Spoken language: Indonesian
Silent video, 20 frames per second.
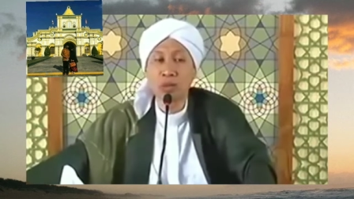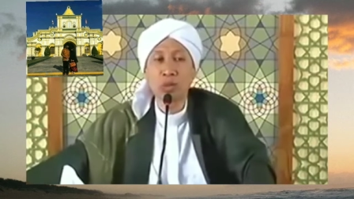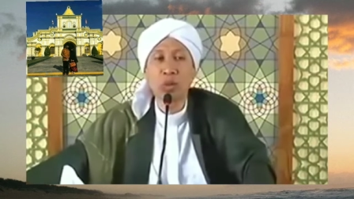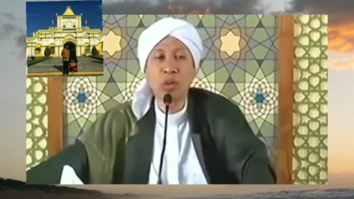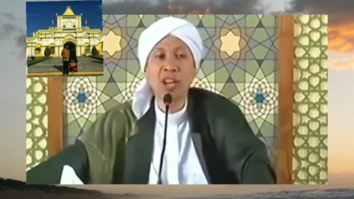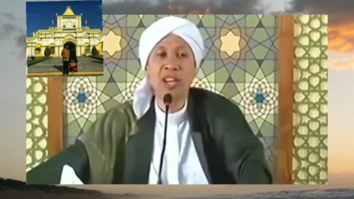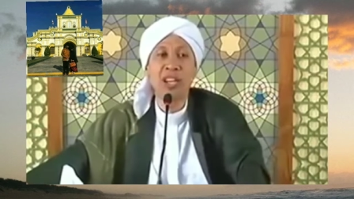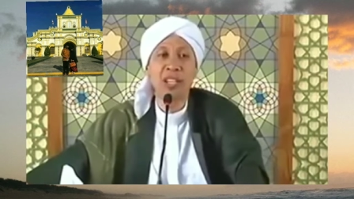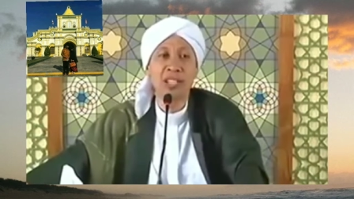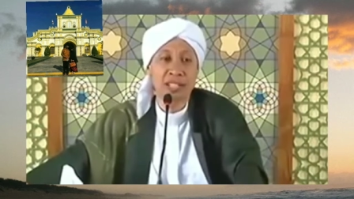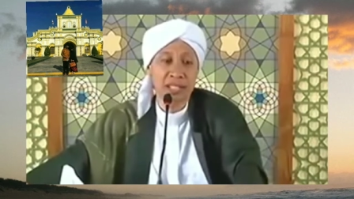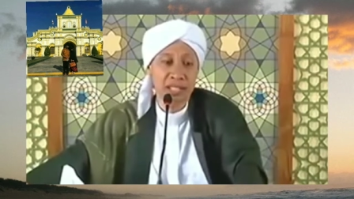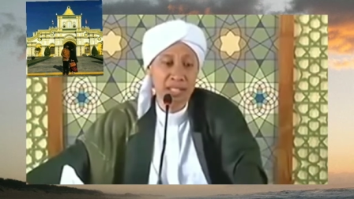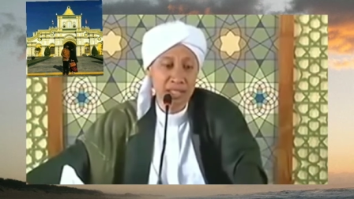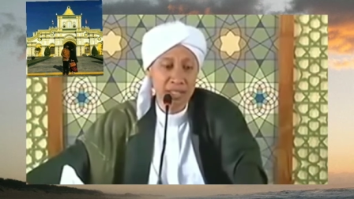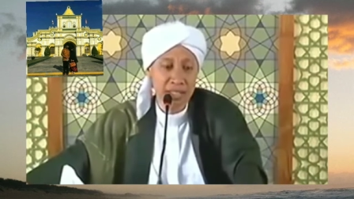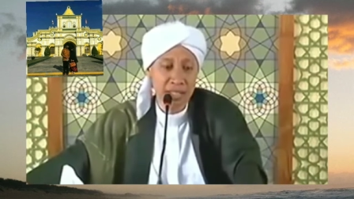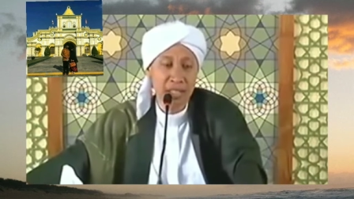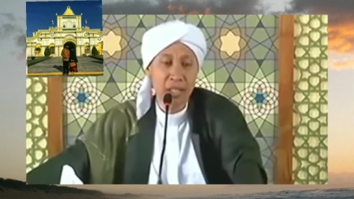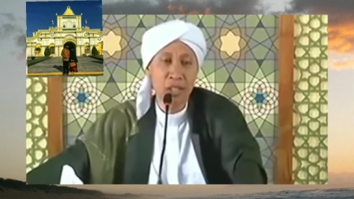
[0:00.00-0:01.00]
karena saya
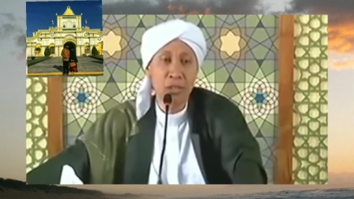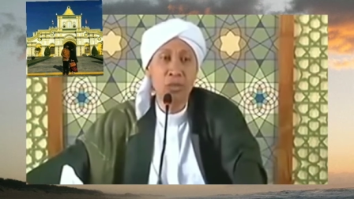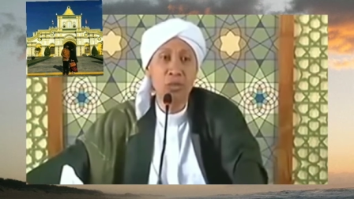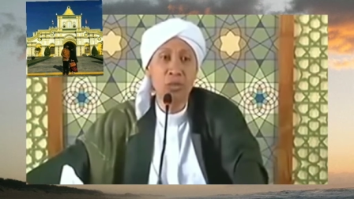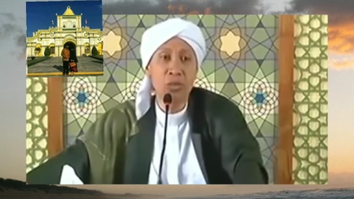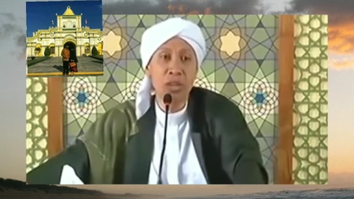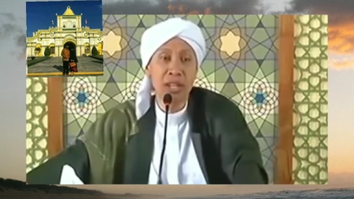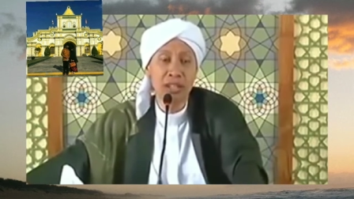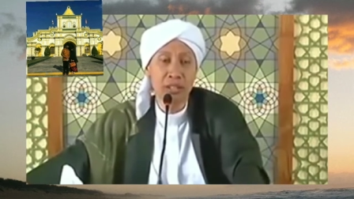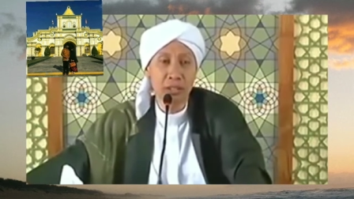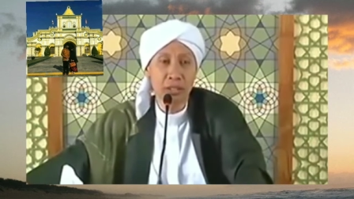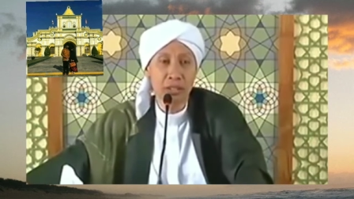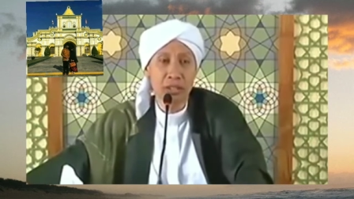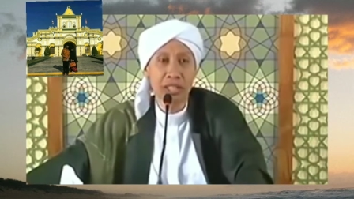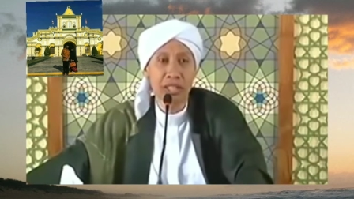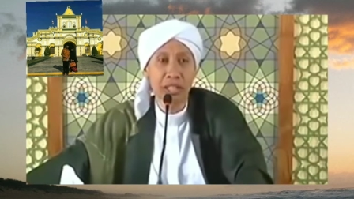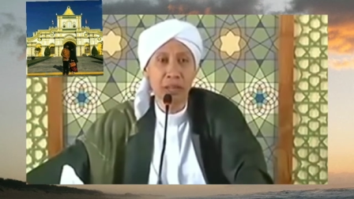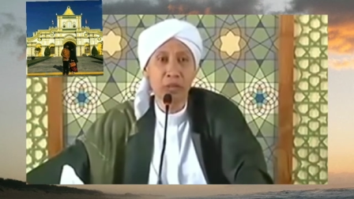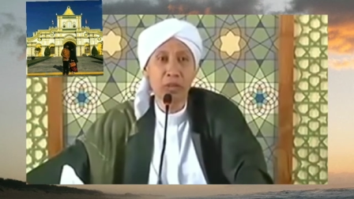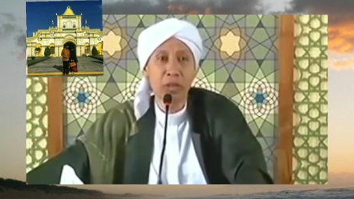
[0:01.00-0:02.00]
candu atau
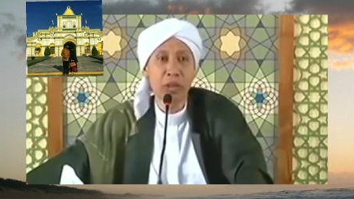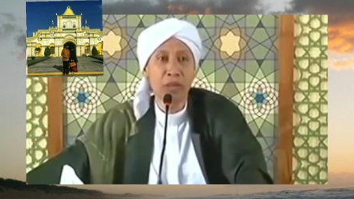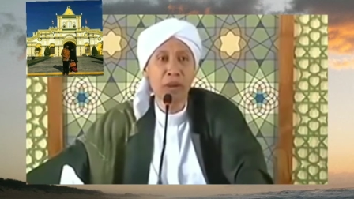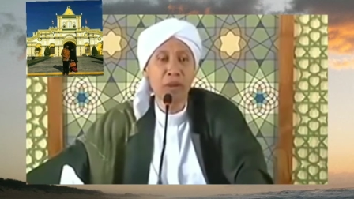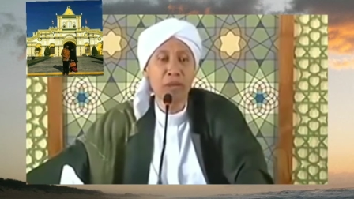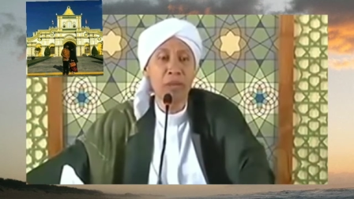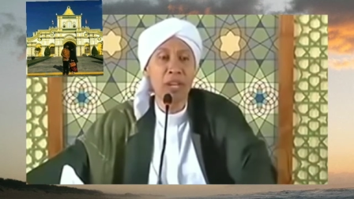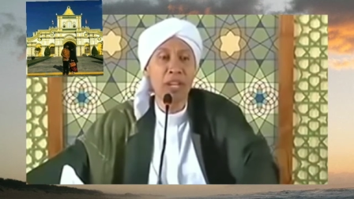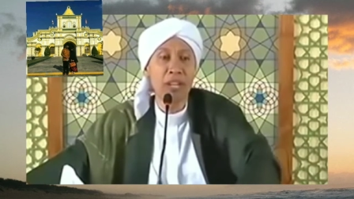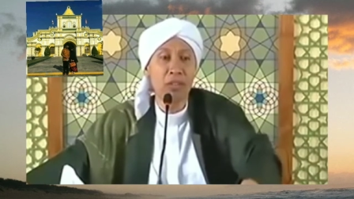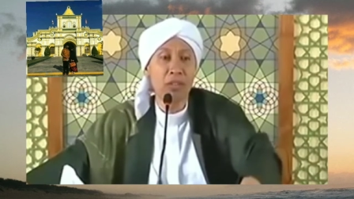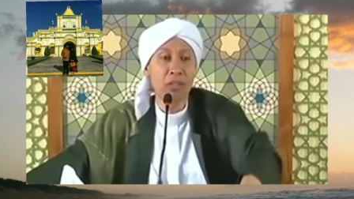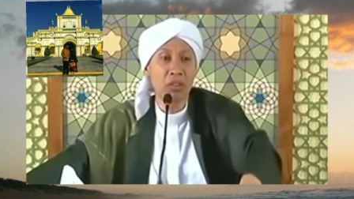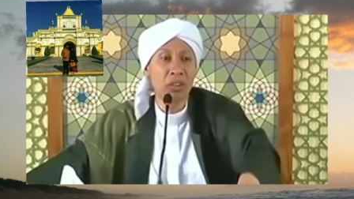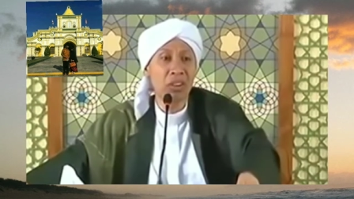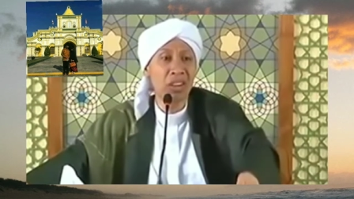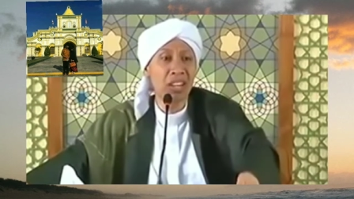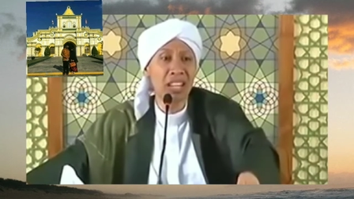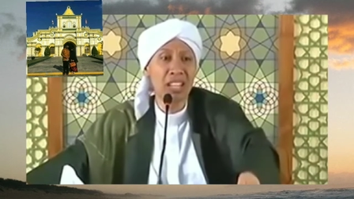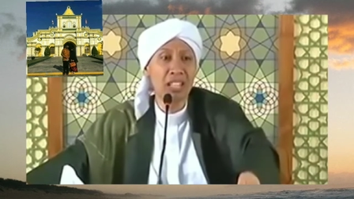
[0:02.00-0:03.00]
saya punya pabrik rokok
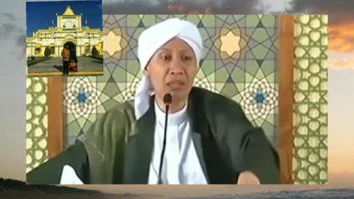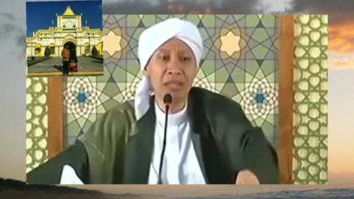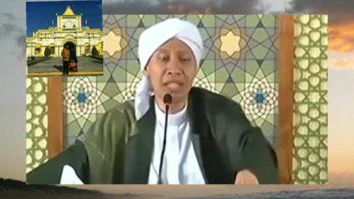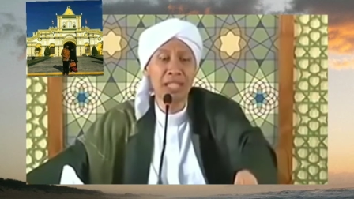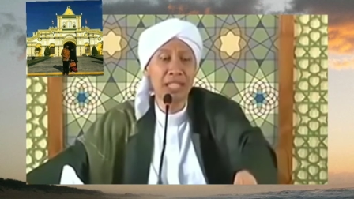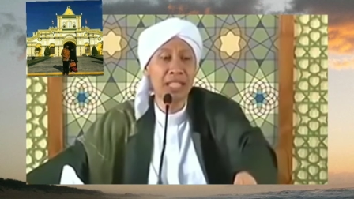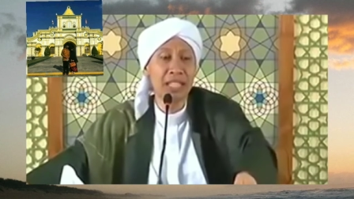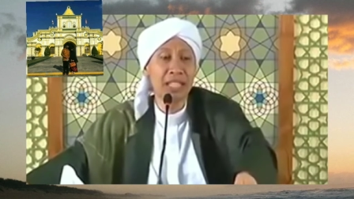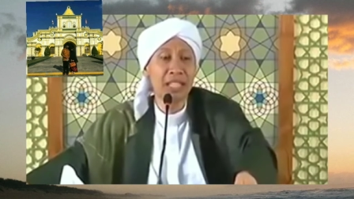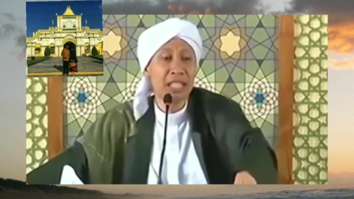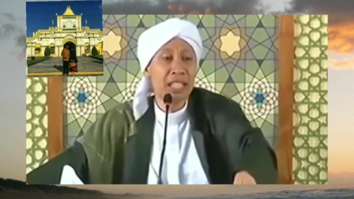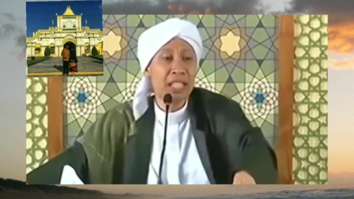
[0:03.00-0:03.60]
dan sebagainya.